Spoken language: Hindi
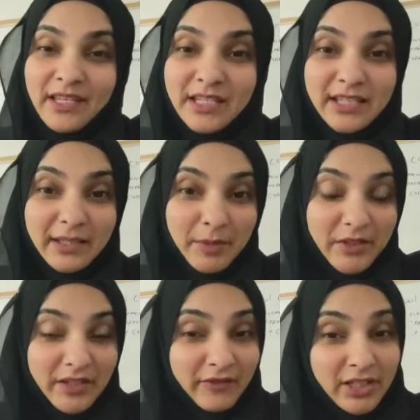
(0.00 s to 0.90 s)
जिसकी
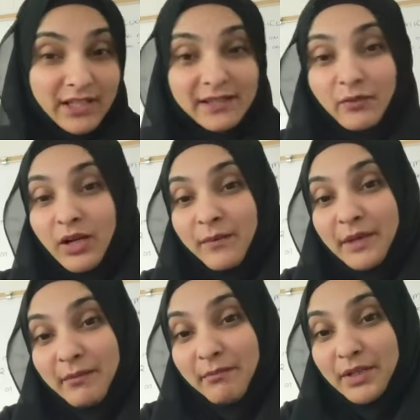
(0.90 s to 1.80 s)
वजह से वो आपके